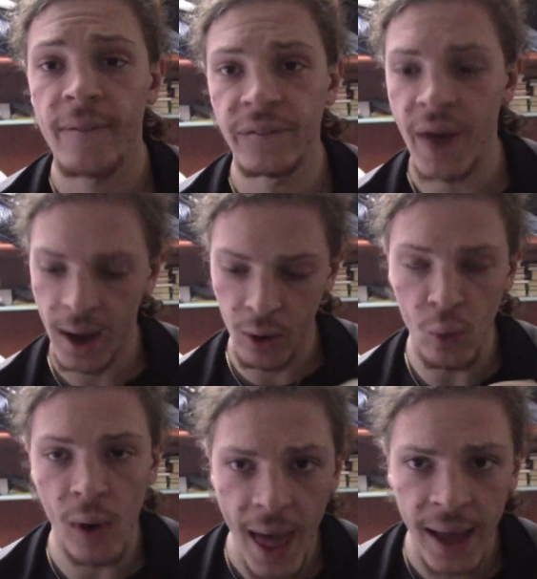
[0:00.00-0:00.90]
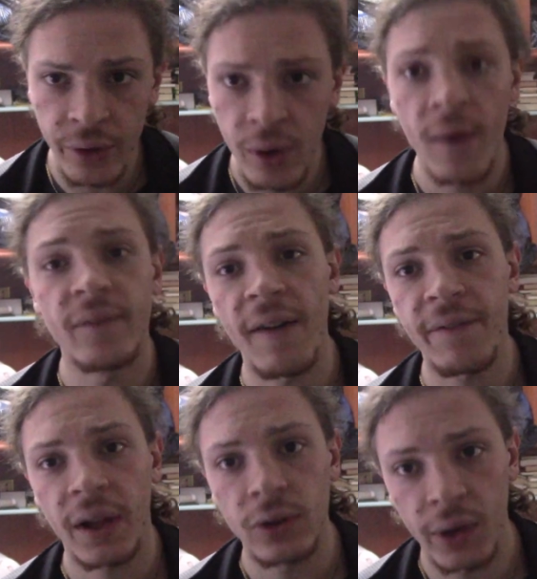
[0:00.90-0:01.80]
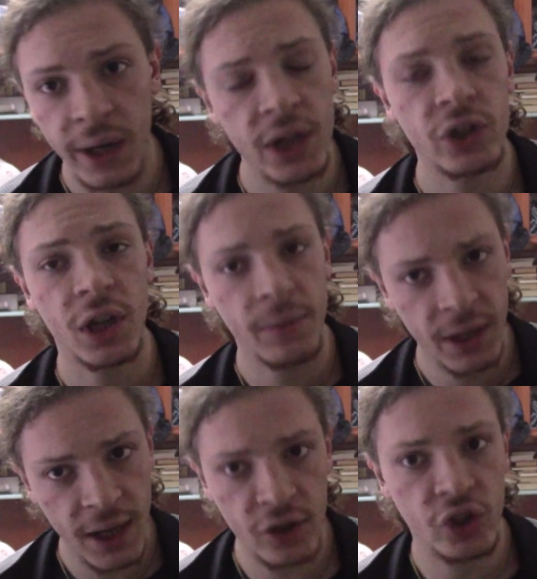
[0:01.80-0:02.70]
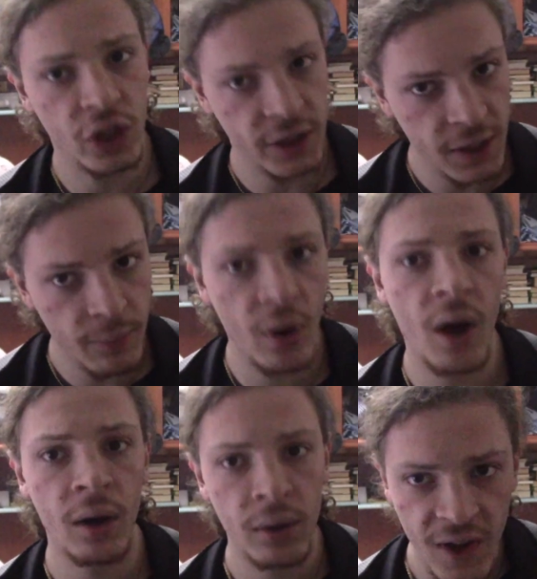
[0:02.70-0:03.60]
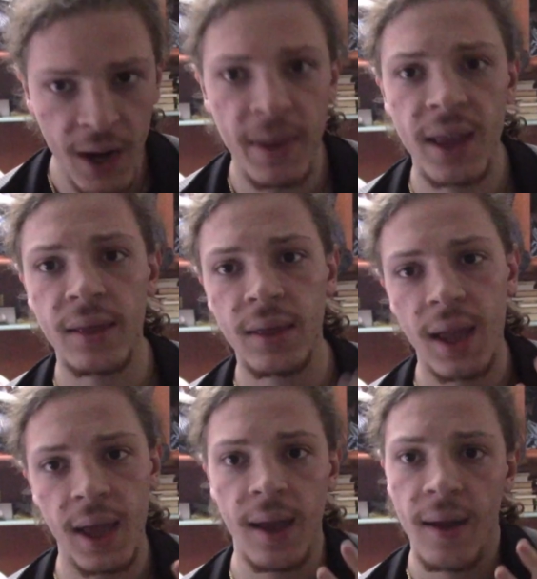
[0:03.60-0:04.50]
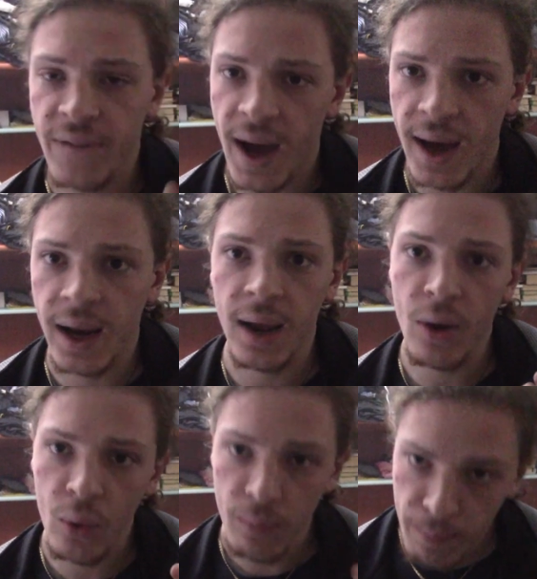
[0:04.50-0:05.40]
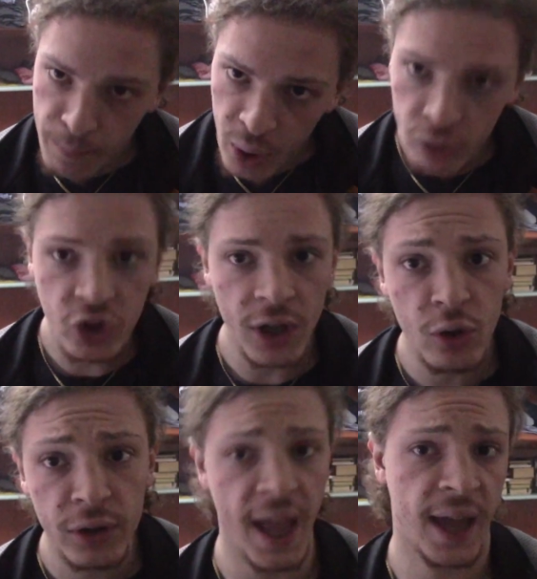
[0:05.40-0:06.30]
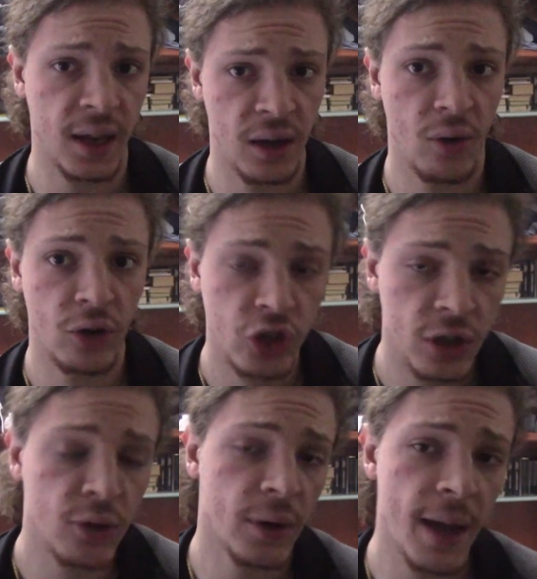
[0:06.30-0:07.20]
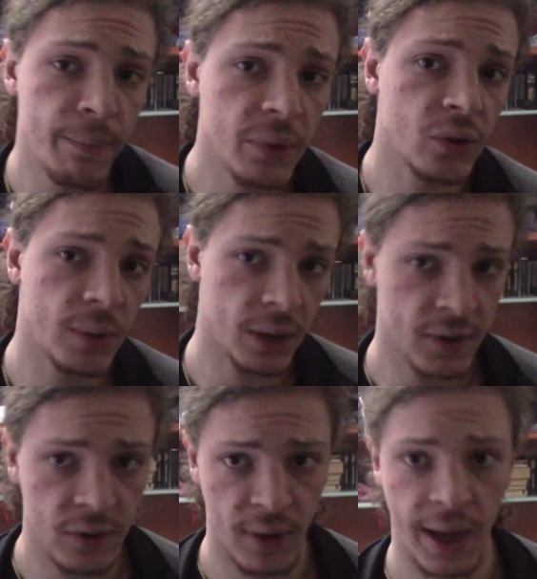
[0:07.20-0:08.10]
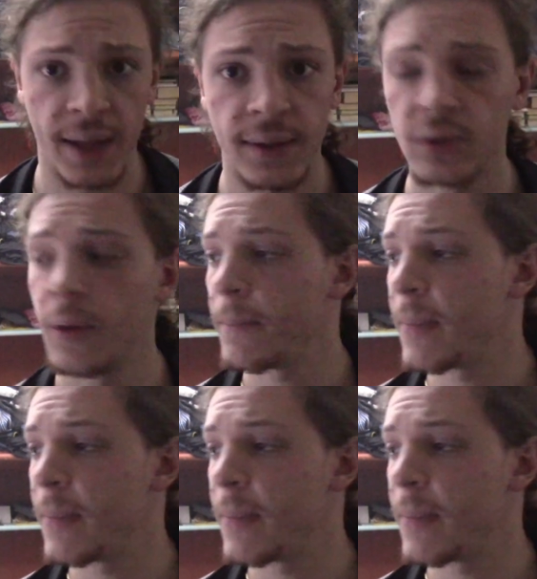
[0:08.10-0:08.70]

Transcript: va cullato, va fatto crescere perché ci si può veramente fare un progetto tecnico a centrocampo sopra questo ragazzo.